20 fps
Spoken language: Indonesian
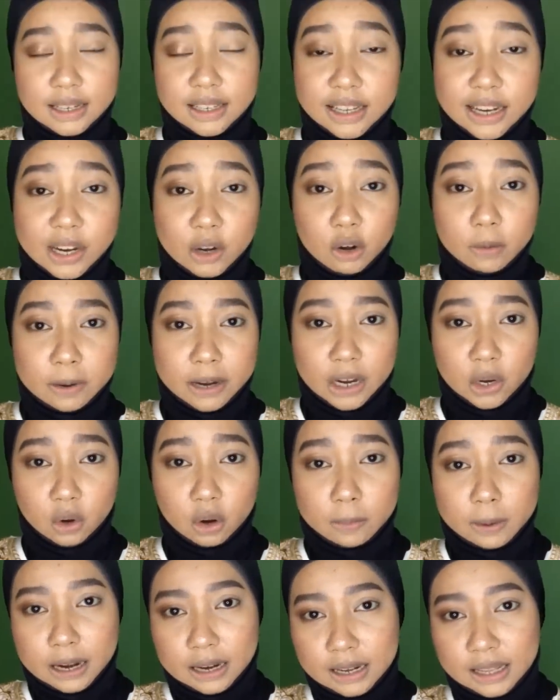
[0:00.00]
di sini gue pakai
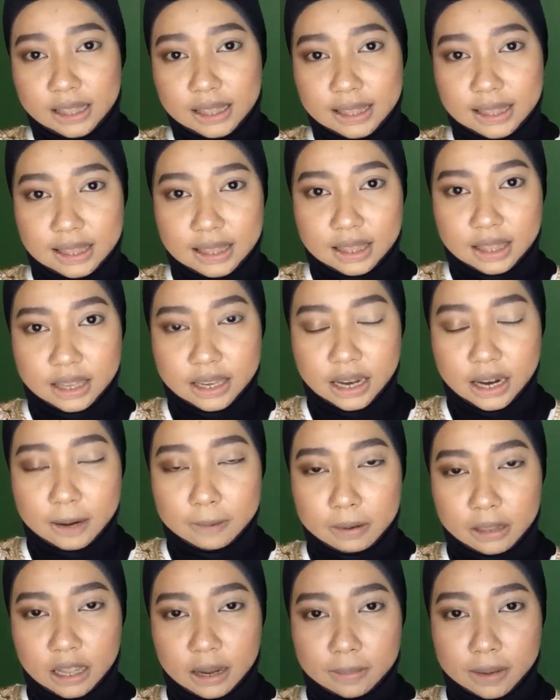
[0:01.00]
dua palette yang
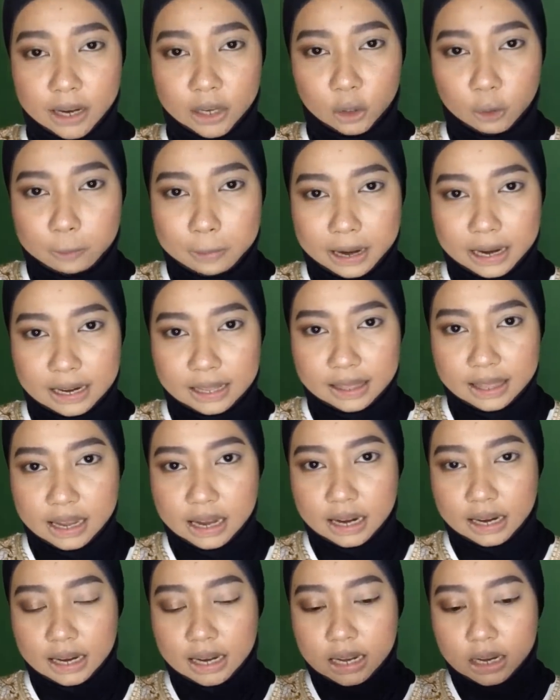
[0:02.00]
pertama itu palette
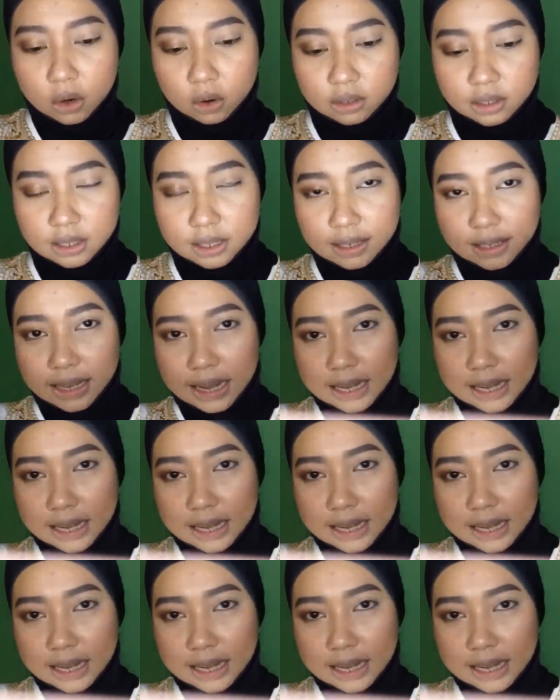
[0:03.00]
dari Coastal